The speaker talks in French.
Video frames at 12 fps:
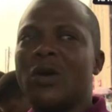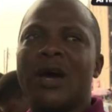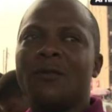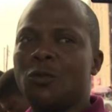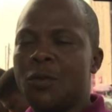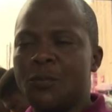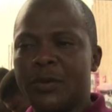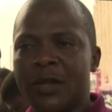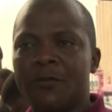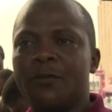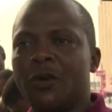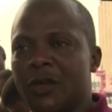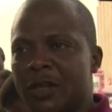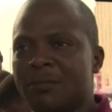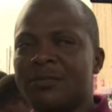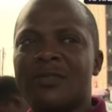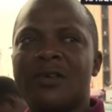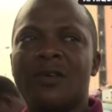pour qu'il puisse se
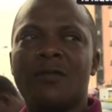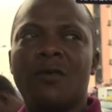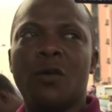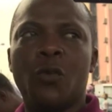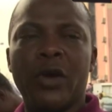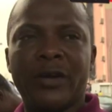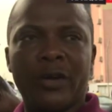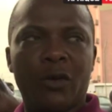remettre rapidement.